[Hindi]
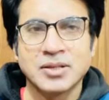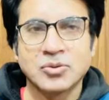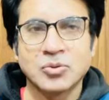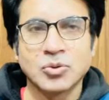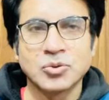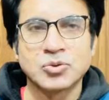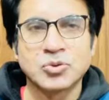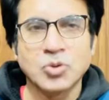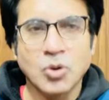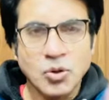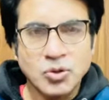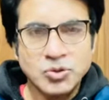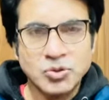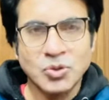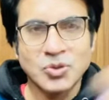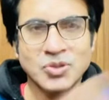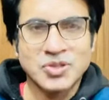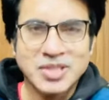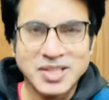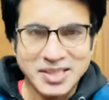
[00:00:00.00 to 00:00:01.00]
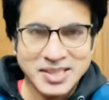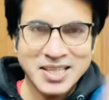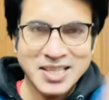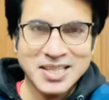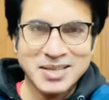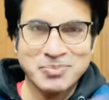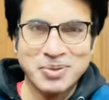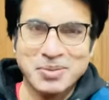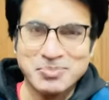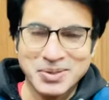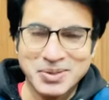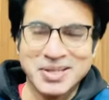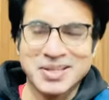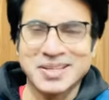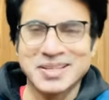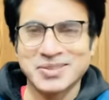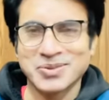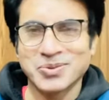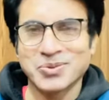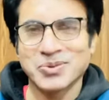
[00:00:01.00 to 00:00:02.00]
तो ज़ोर ज़ोर से हथेली पर
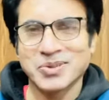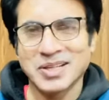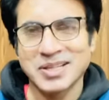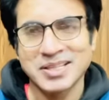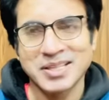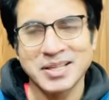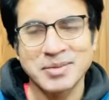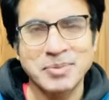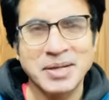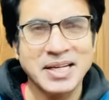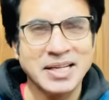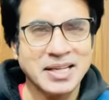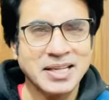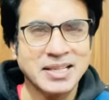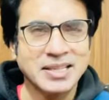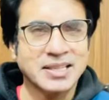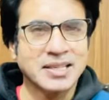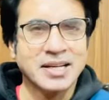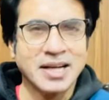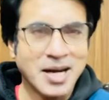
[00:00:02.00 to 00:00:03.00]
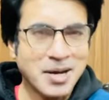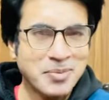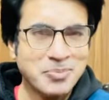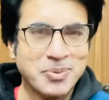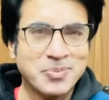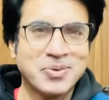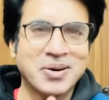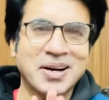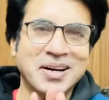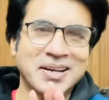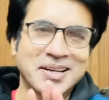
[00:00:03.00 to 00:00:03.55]
मारना शुरू कर दिया मैंने कहा ख़राब